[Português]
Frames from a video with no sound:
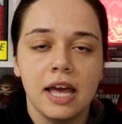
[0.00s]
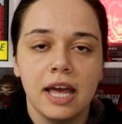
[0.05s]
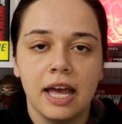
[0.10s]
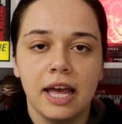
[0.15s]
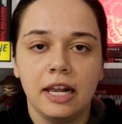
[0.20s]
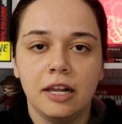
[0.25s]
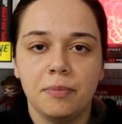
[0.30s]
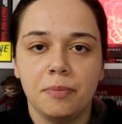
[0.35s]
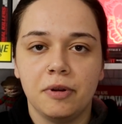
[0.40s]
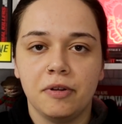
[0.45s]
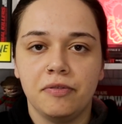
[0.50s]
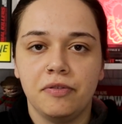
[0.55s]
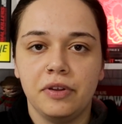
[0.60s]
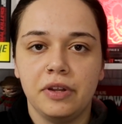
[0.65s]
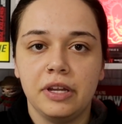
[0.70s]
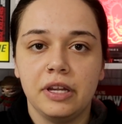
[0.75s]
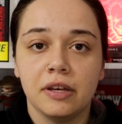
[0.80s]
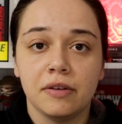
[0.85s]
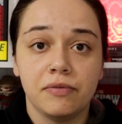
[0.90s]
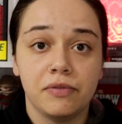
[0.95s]
Ele
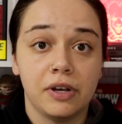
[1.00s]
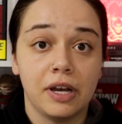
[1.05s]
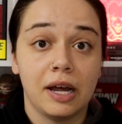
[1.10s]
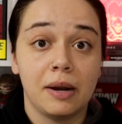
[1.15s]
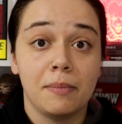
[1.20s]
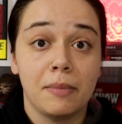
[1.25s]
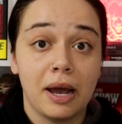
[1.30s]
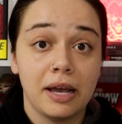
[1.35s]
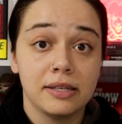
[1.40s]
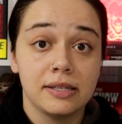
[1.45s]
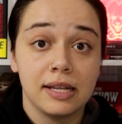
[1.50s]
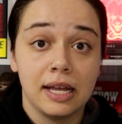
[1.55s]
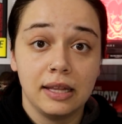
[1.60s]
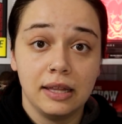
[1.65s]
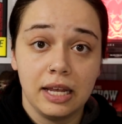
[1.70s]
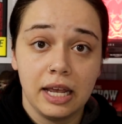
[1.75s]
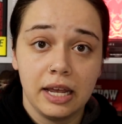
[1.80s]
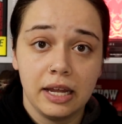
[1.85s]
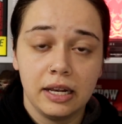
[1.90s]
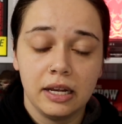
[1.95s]
preferia ficar mais na
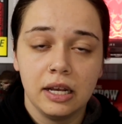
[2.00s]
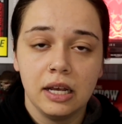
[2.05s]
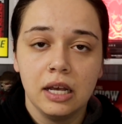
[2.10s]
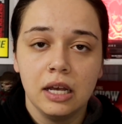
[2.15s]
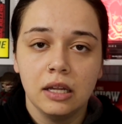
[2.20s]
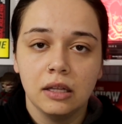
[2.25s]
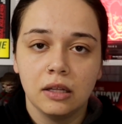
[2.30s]
dele.